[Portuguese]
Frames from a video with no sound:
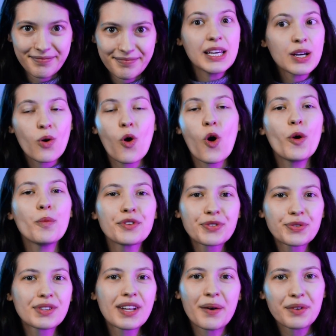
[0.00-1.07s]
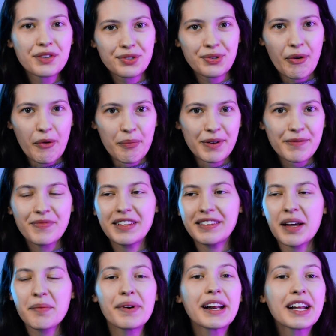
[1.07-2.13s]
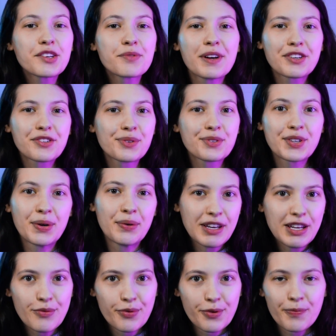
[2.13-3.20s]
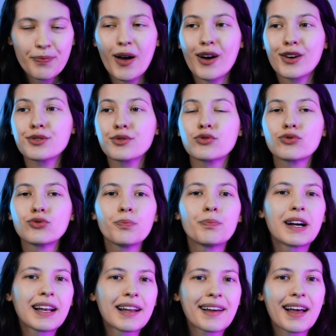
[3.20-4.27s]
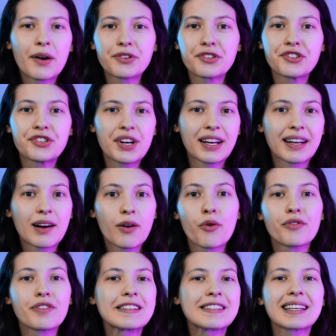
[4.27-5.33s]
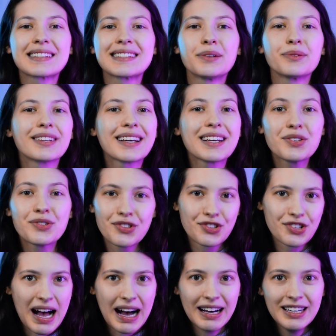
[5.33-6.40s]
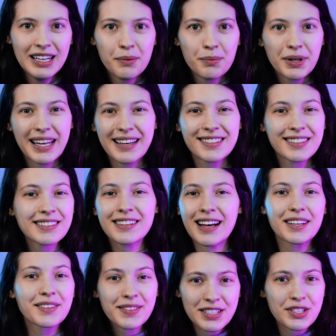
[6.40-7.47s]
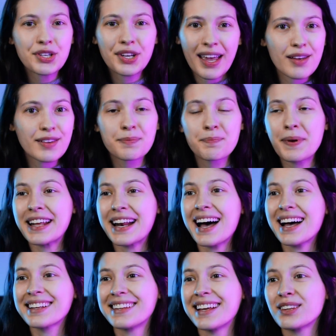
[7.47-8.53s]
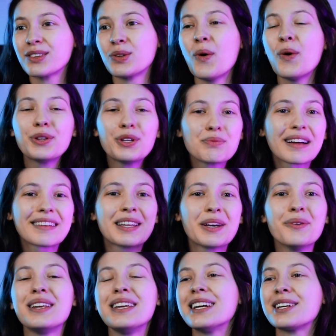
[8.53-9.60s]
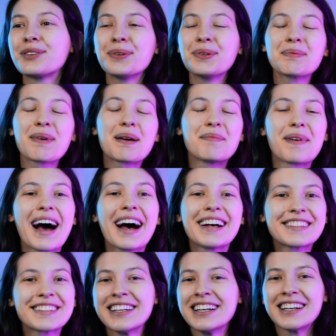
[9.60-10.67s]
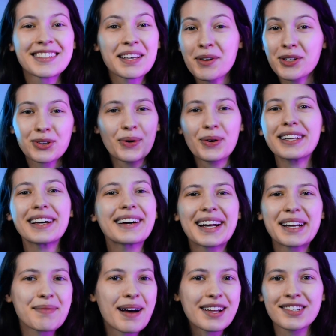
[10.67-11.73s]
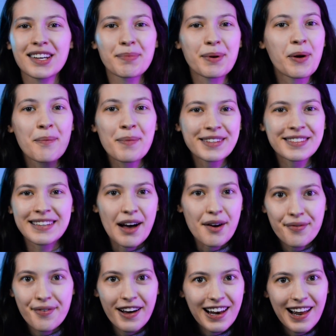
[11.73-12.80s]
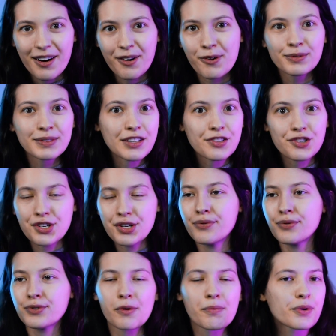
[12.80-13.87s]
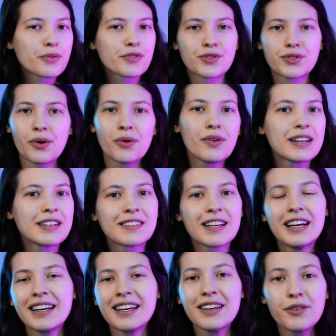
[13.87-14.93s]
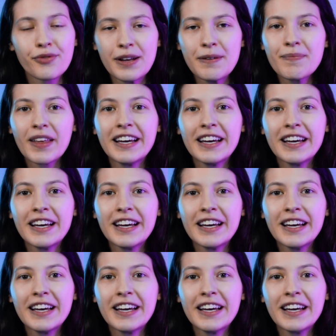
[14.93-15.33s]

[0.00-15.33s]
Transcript: E como estudar um idioma? Independentemente do seu nível, eu acho super legal a gente treinar a conversação desde já porque às vezes, às vezes a gente quer esperar ter toda uma teoria, toda uma base, saber toda a gramática para começar a falar com nativos, com professores, enfim.